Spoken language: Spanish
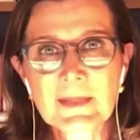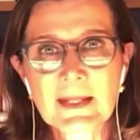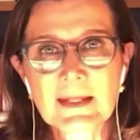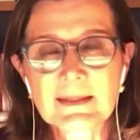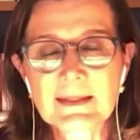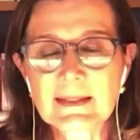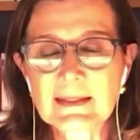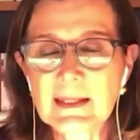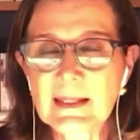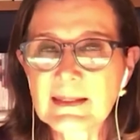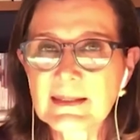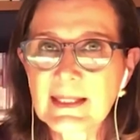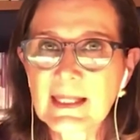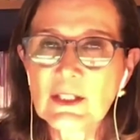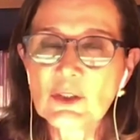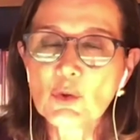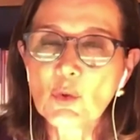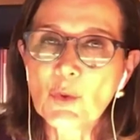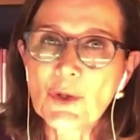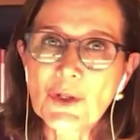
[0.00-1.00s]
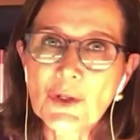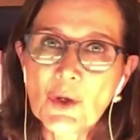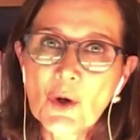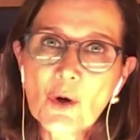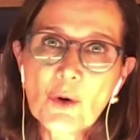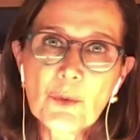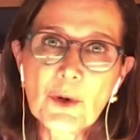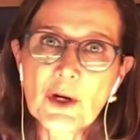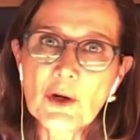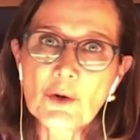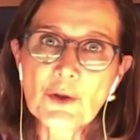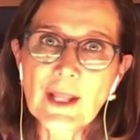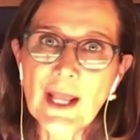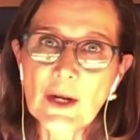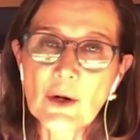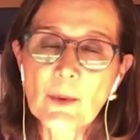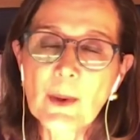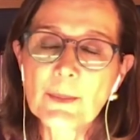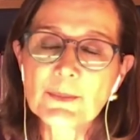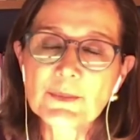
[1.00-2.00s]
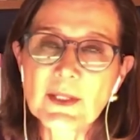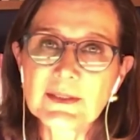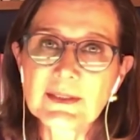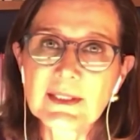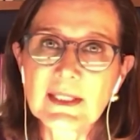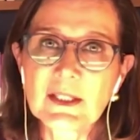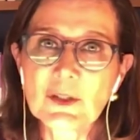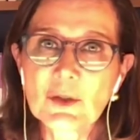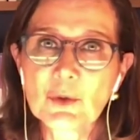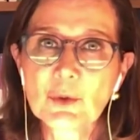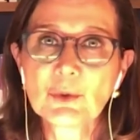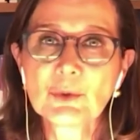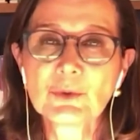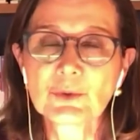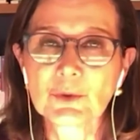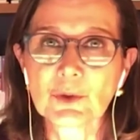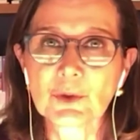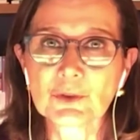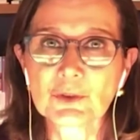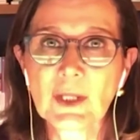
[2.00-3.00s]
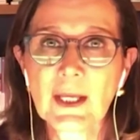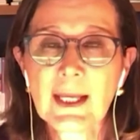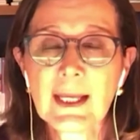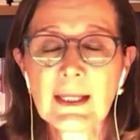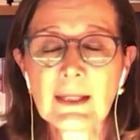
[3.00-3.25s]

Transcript: Es decir, sabes que tú y yo, bueno, ya no vamos a seguir juntos.